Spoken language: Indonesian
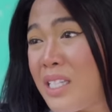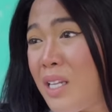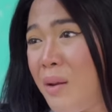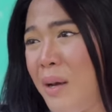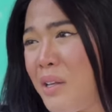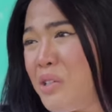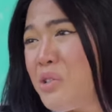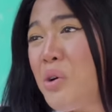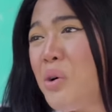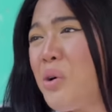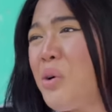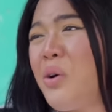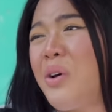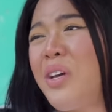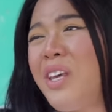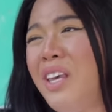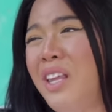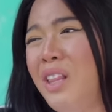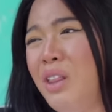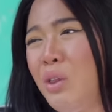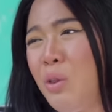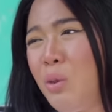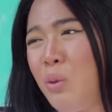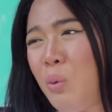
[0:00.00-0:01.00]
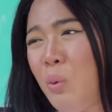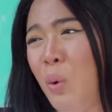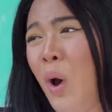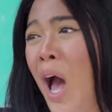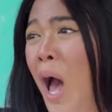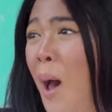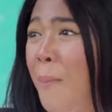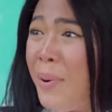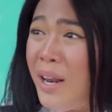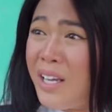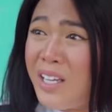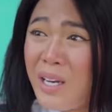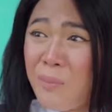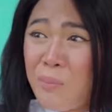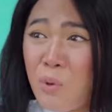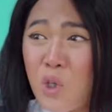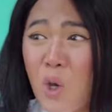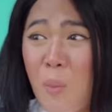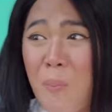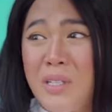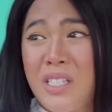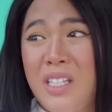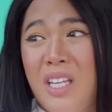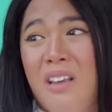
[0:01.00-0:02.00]
selemak jorok gitu lagi
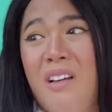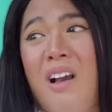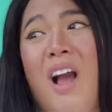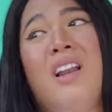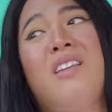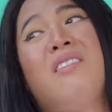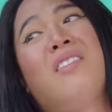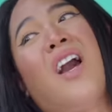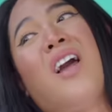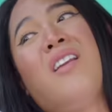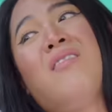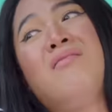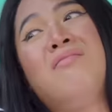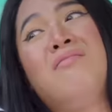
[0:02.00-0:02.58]
kau pesting kali kan